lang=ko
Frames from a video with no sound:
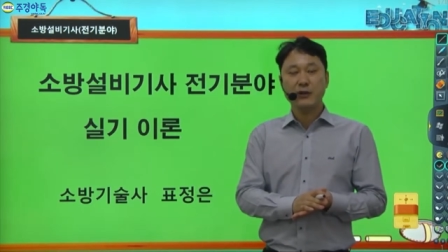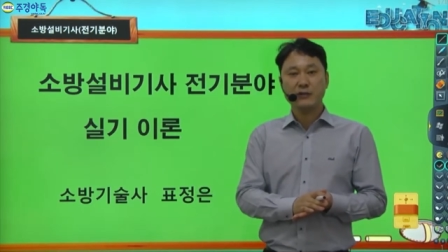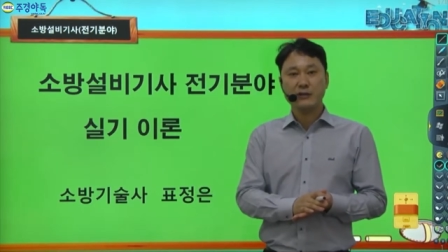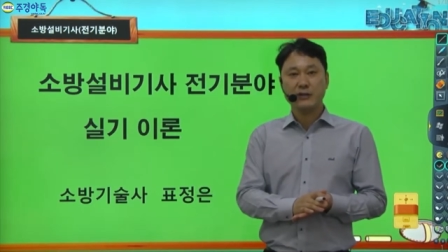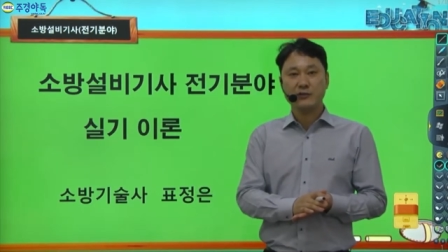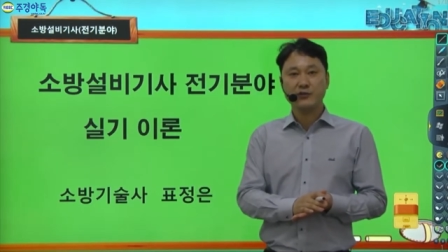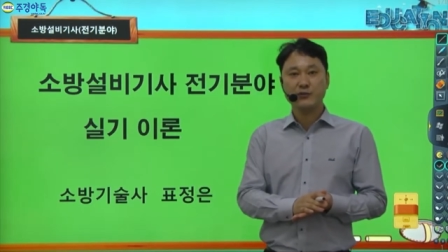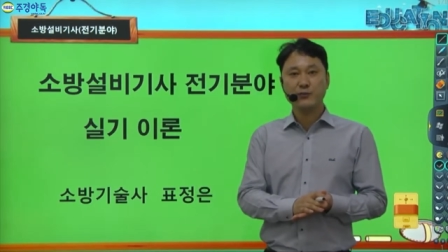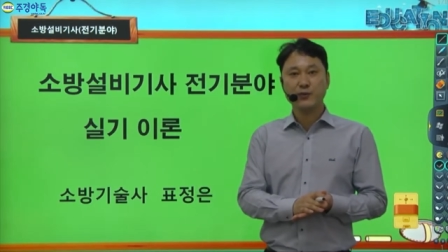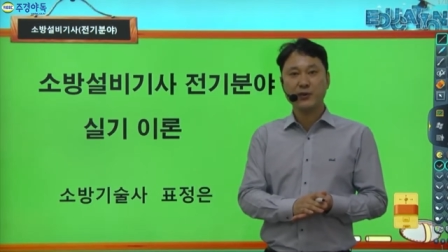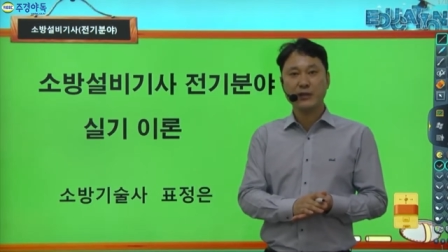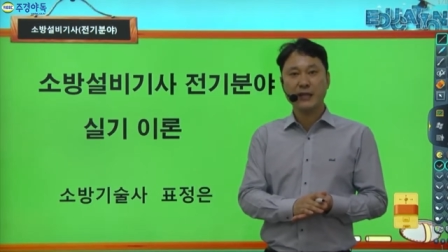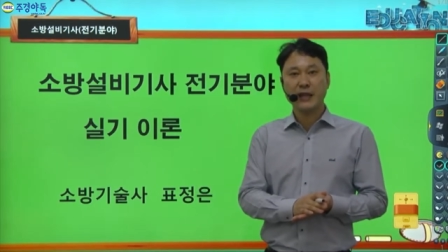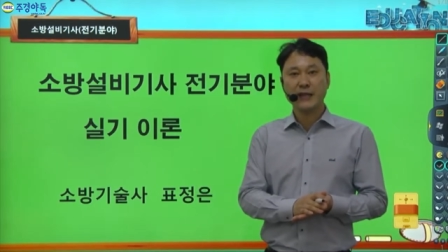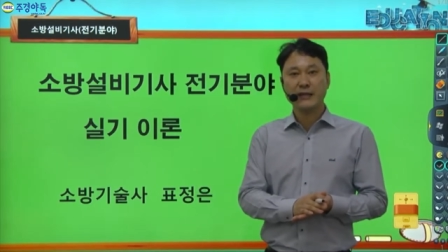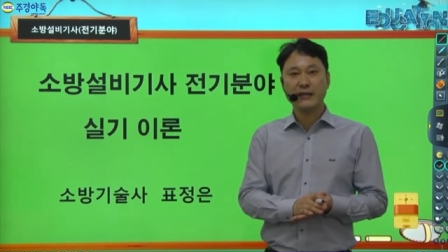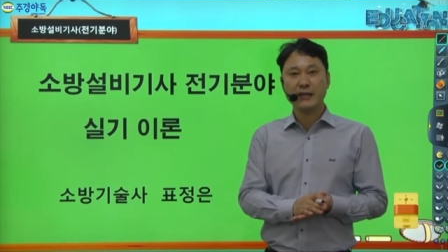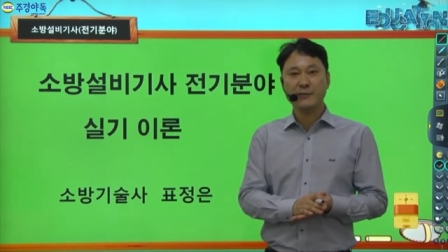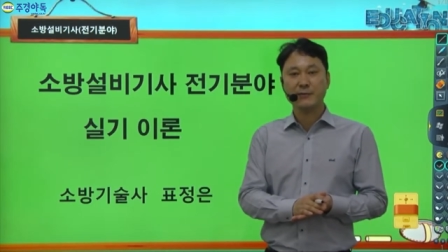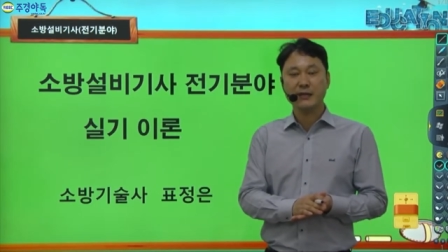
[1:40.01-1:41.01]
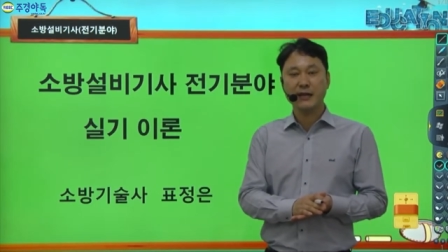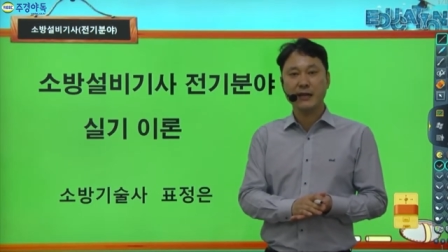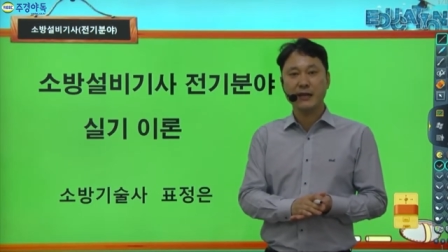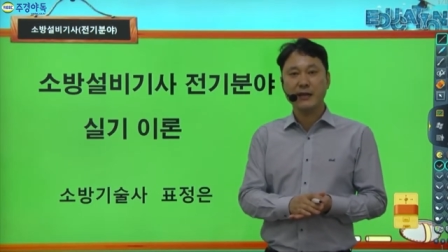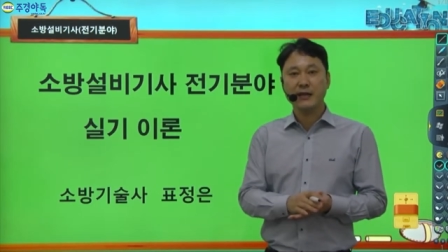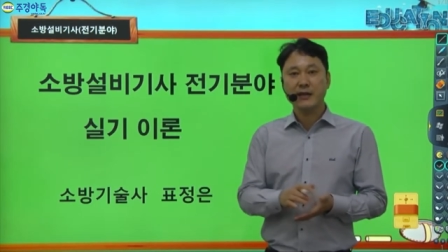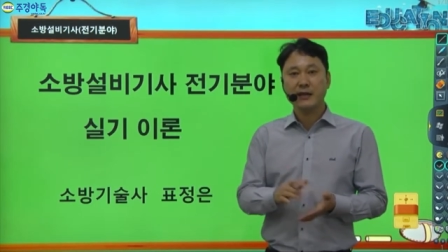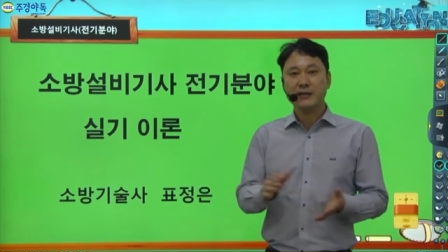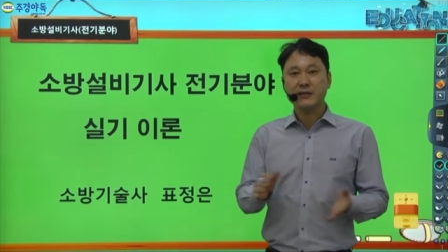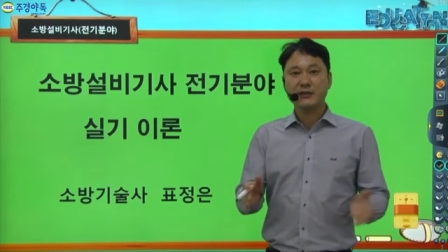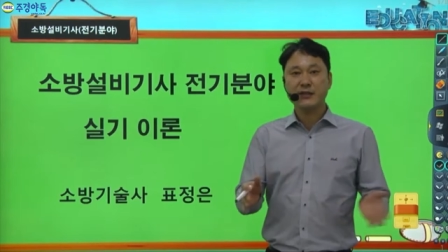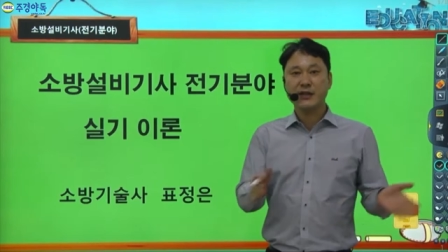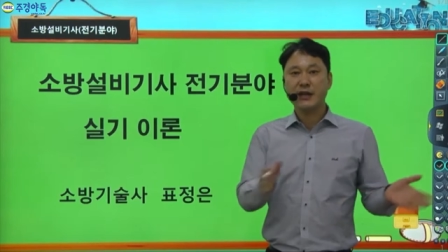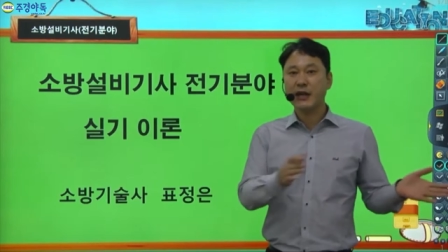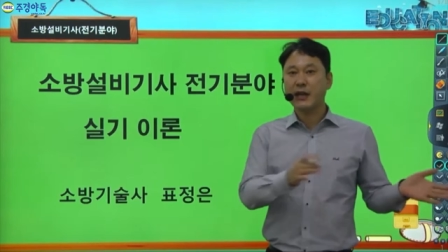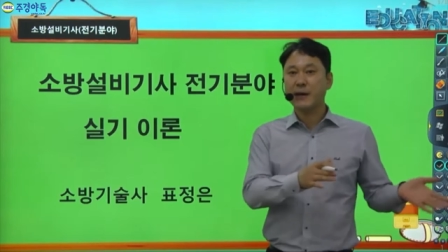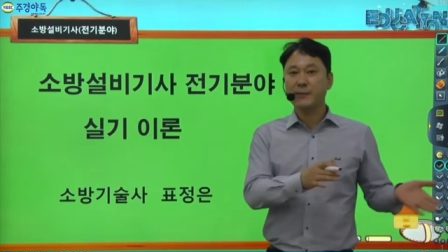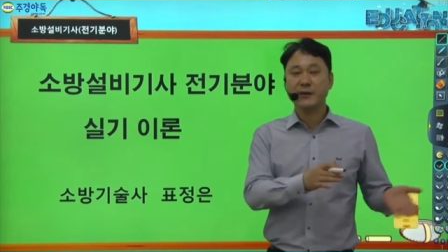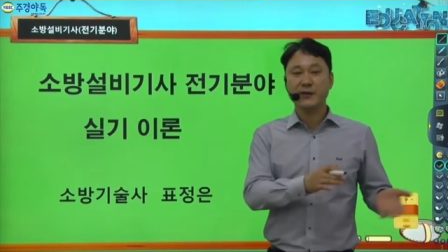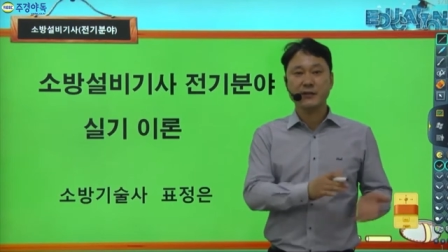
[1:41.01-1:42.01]
자, 중복이 되기 때문에 그
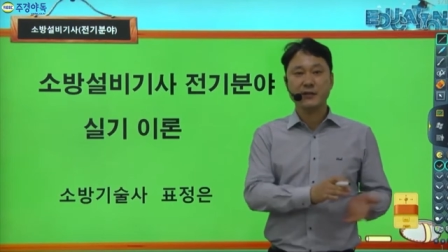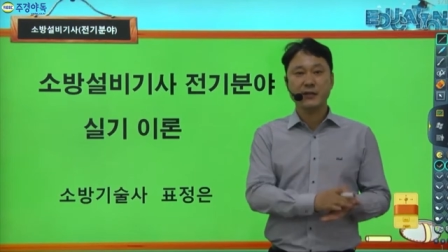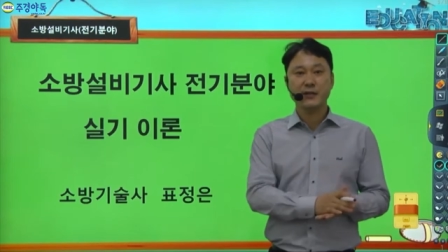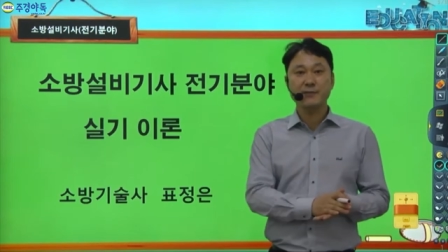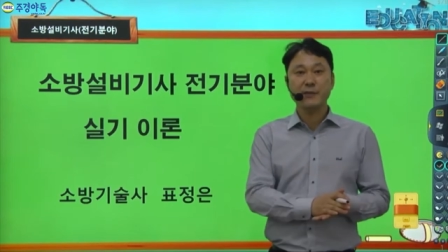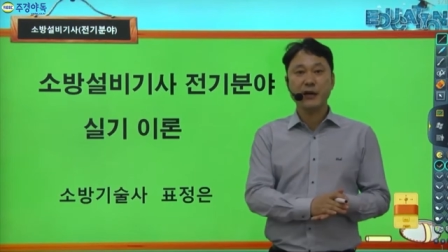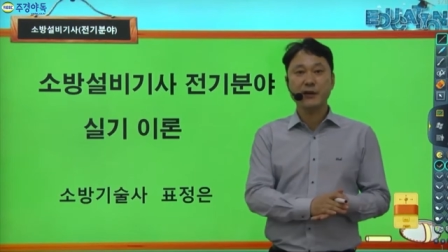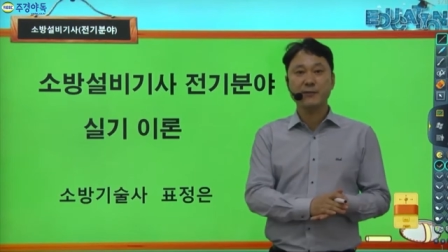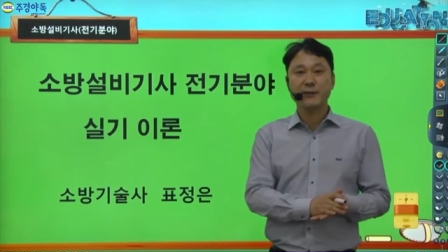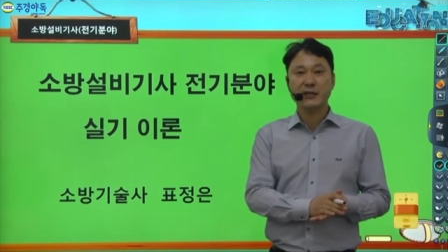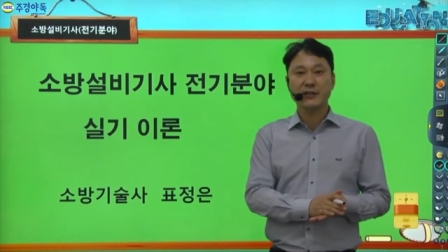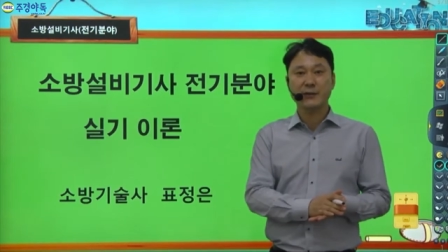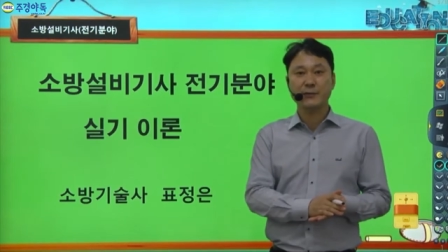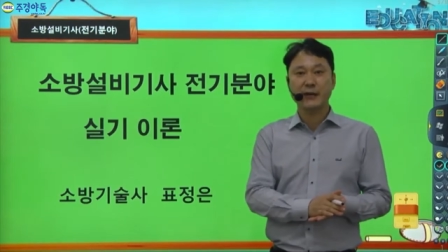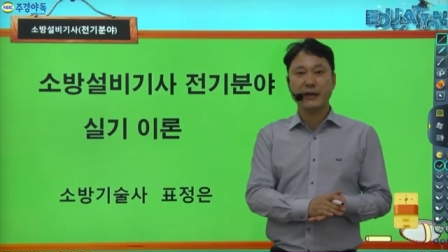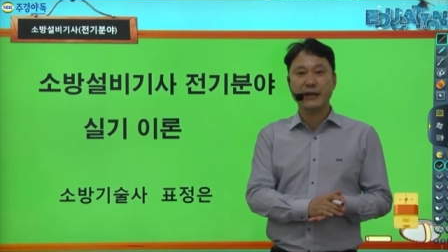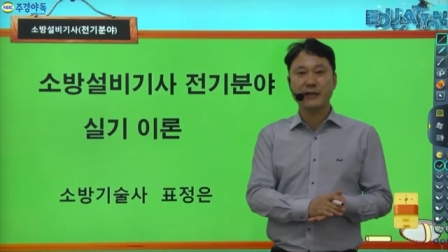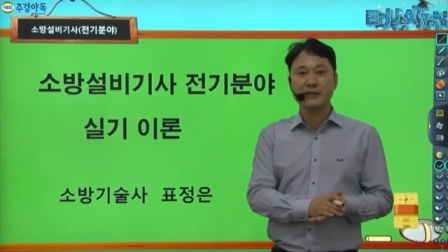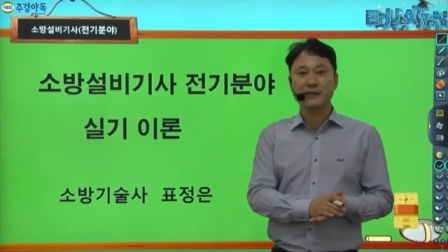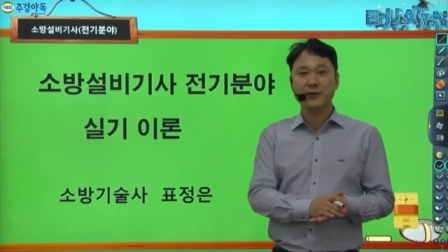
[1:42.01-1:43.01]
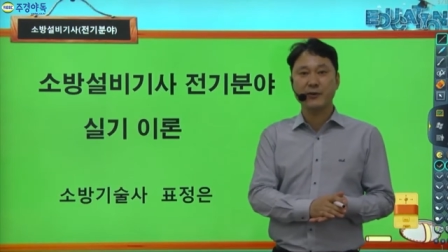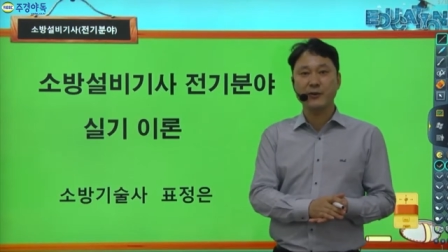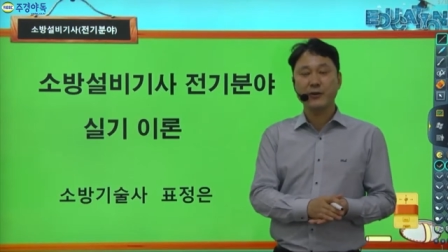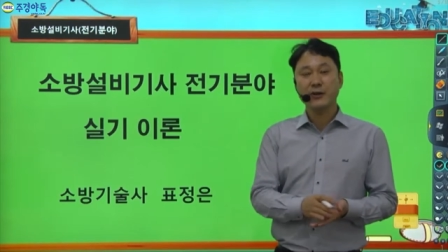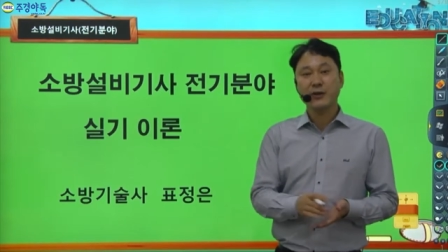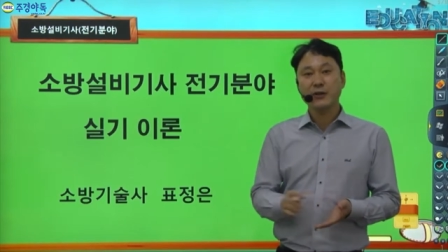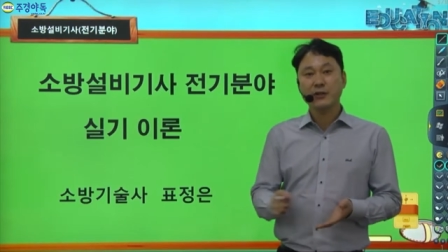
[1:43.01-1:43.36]
뒤에 가면 금방금방 넘어가겠죠.